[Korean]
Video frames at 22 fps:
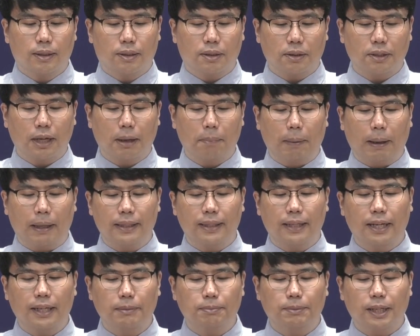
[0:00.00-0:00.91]
그러나
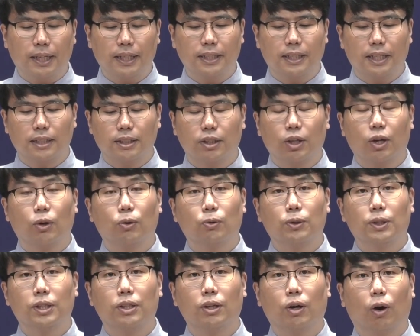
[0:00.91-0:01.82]
반대의 입장이 되는
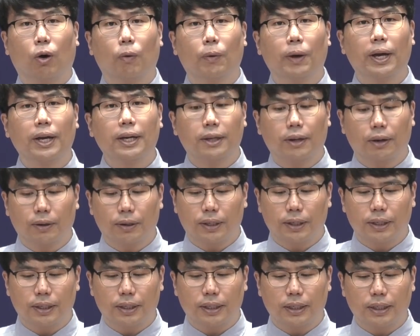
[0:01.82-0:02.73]
경우인 어웨이
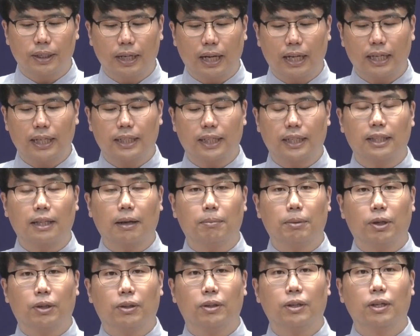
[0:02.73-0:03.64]
경기를 하게
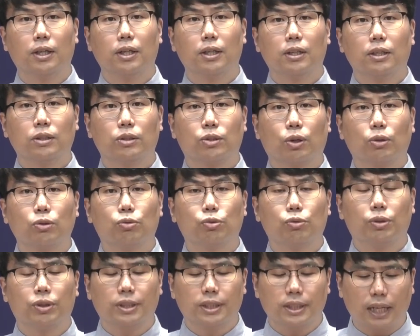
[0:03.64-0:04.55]
된다면
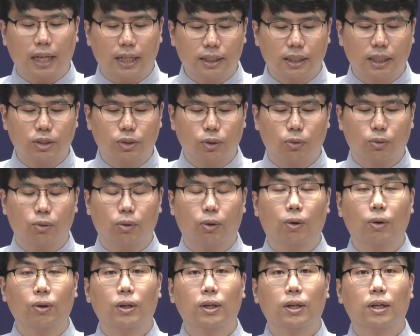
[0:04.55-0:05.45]
선수들은
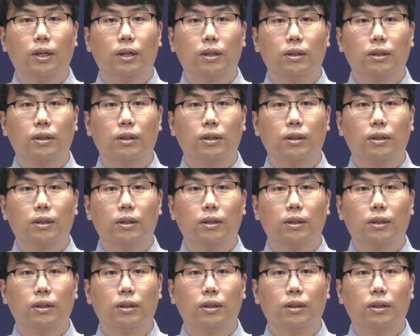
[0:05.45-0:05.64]
상대적으로